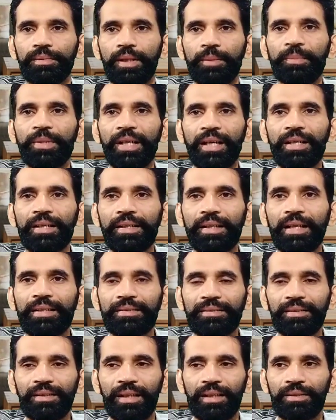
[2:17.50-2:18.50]
इमरान रियाज
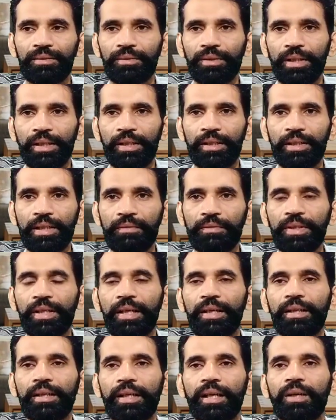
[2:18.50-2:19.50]
खान वो एक टीवी
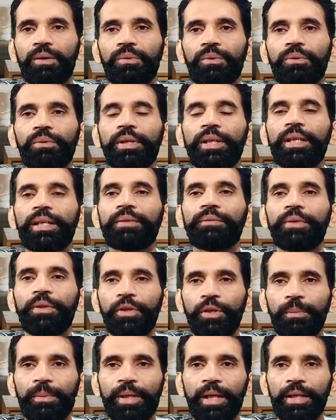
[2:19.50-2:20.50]
एंकर है उन्होंने एक
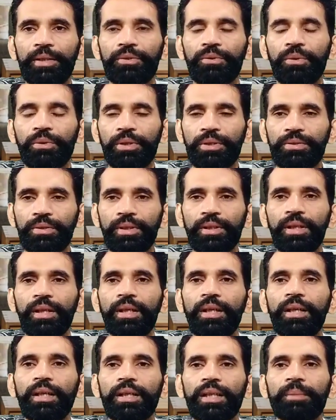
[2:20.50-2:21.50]
वीडियो बनाई छोटी सी
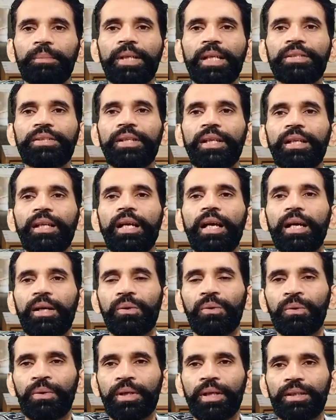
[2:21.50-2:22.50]
कि मेरा चैनल हैक
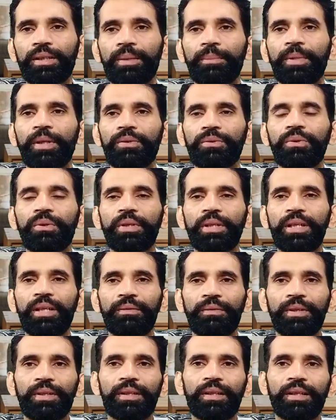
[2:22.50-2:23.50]
हो गया था मैंने उसको
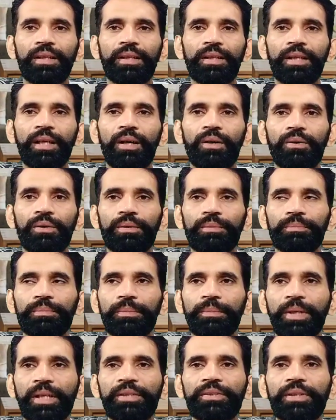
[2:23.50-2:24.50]
रिकवर कर लिया और
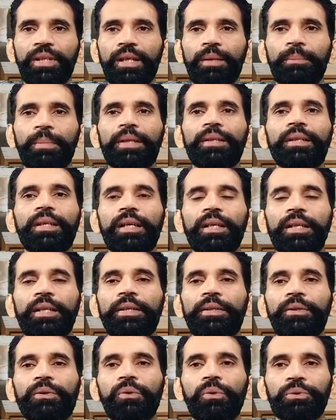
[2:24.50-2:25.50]
मेरा चैनल बंद करने
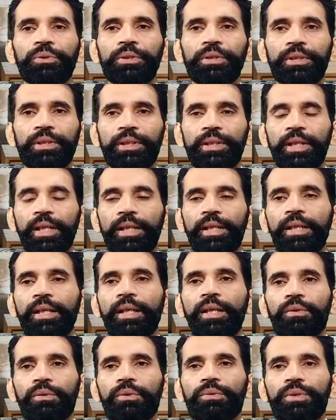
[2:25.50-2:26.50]
की कोशिश की गई
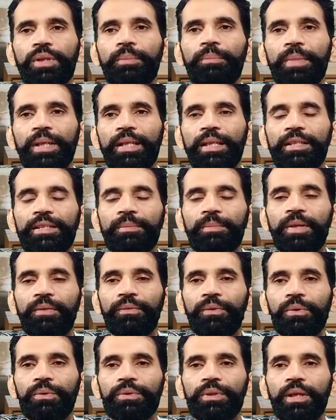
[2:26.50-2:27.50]
तो उसके मिलियंस में
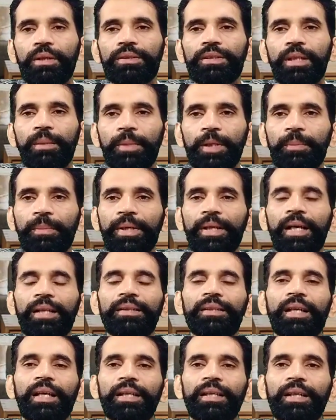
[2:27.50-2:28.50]
व्यूज़ हैं और समझ में
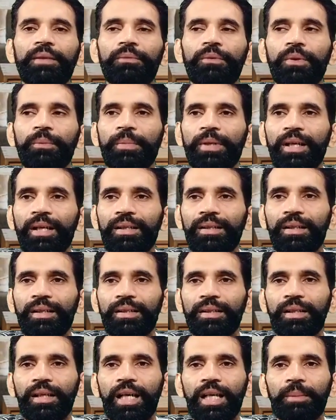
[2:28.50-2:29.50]
आता है कि वो इमरान खान
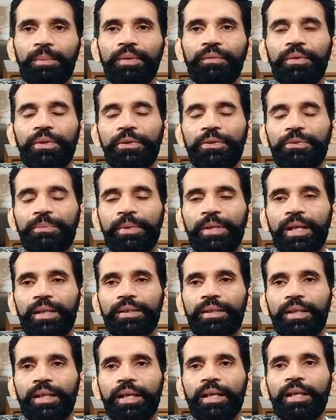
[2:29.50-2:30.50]
के हक में वीडियोज़
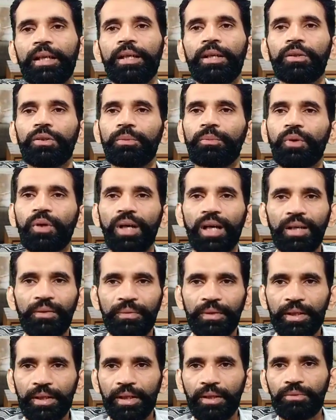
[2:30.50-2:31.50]
बनाते हैं तो
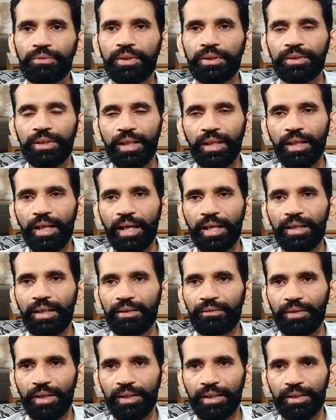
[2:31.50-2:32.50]
मुखालफन ने उसका चैनल हैक
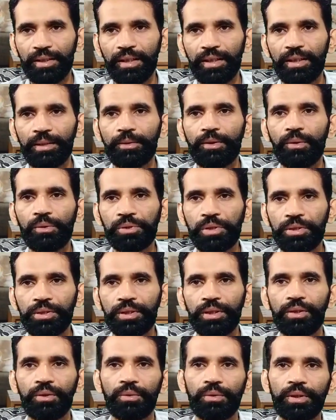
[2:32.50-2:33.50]
करवाने के लिए कोशिश
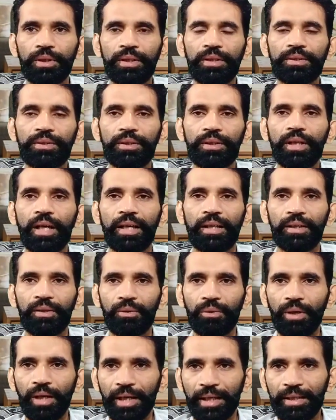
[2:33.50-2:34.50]
की होगी किसी हैकर
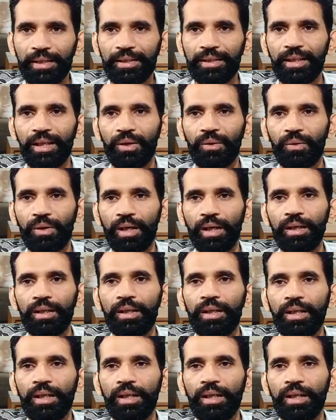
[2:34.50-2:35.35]
को हायर किया होगा